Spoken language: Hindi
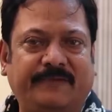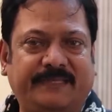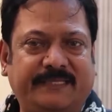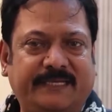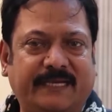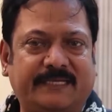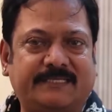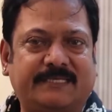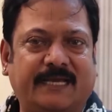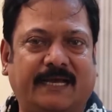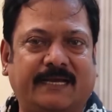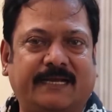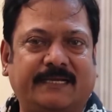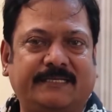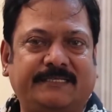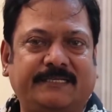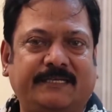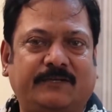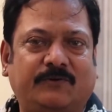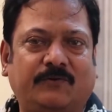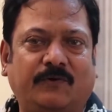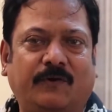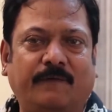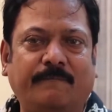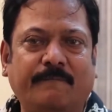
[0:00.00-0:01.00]
विद्यासागर जी
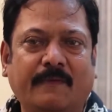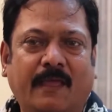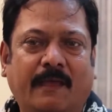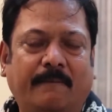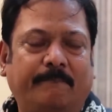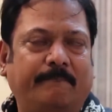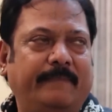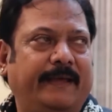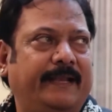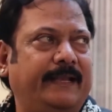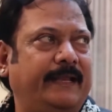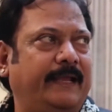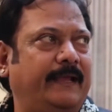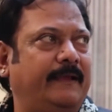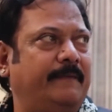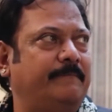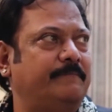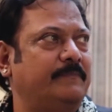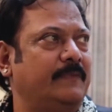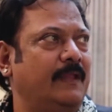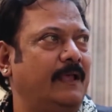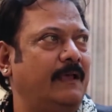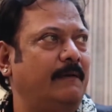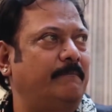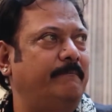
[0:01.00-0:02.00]
को मैंने
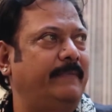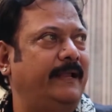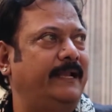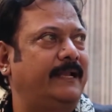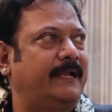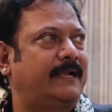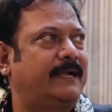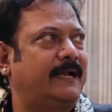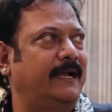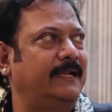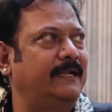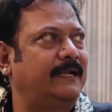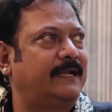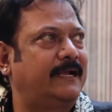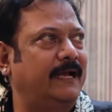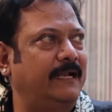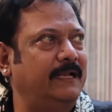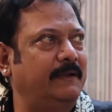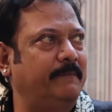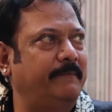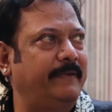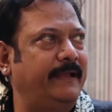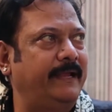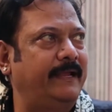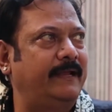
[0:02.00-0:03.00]
मैंने कन कन
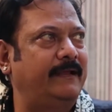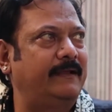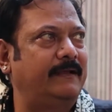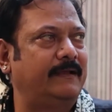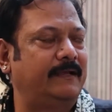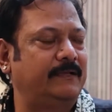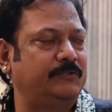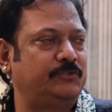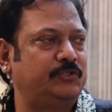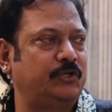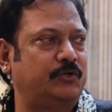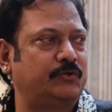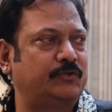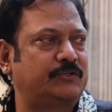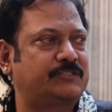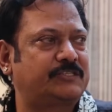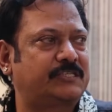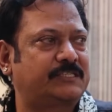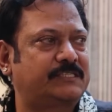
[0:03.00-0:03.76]
में जो